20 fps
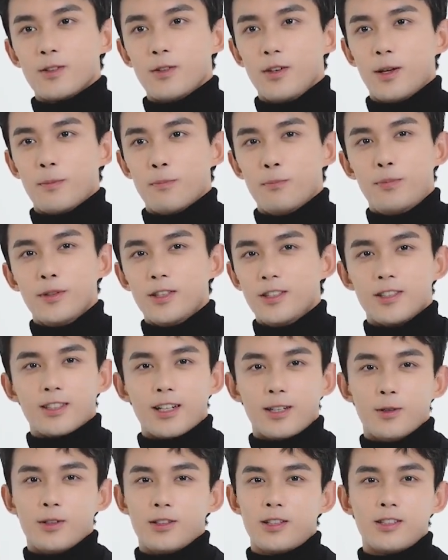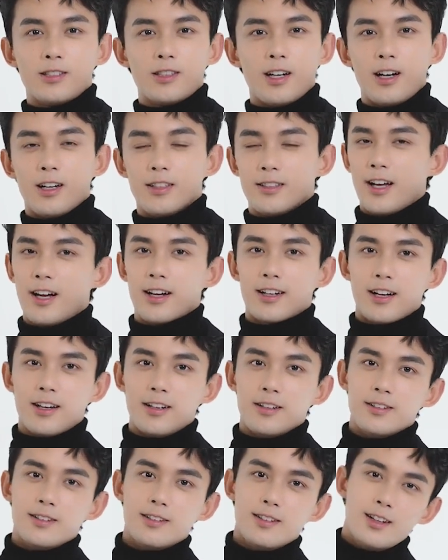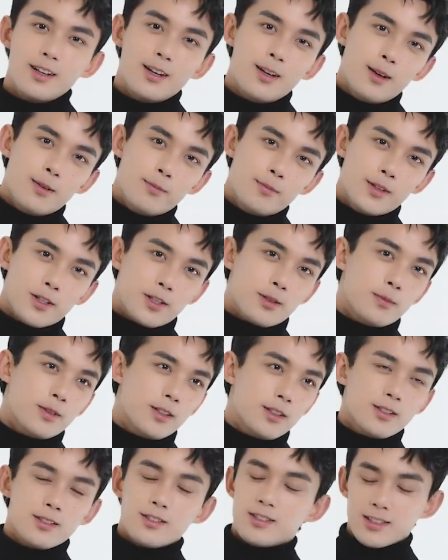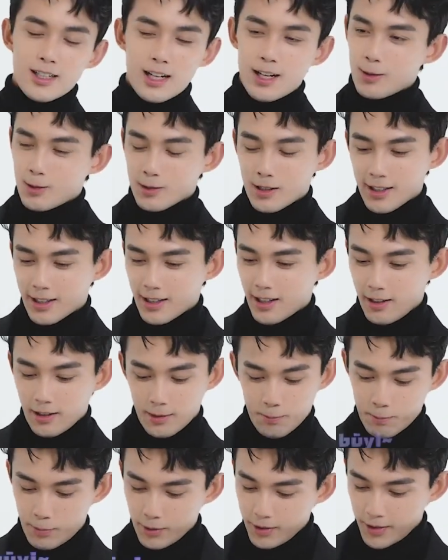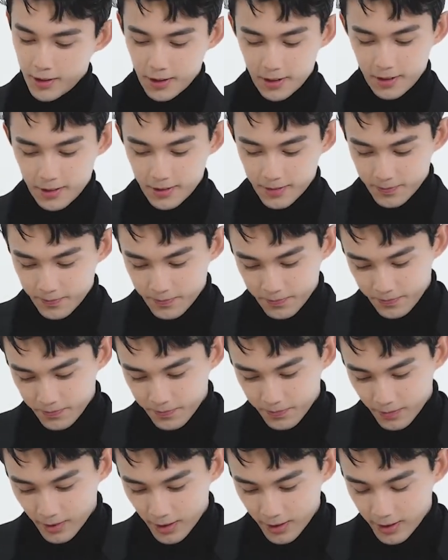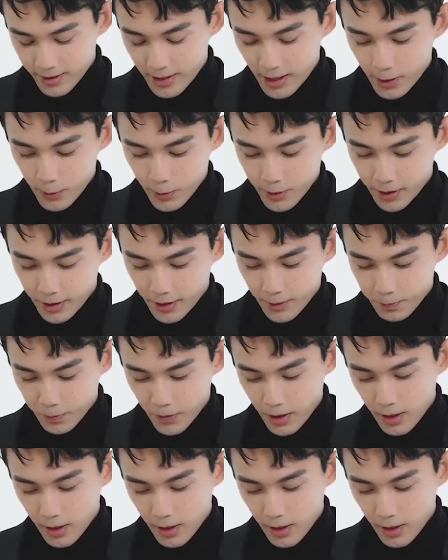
就点不一感觉听起来很带感，比什么其他的带感？零不一。第三个问题。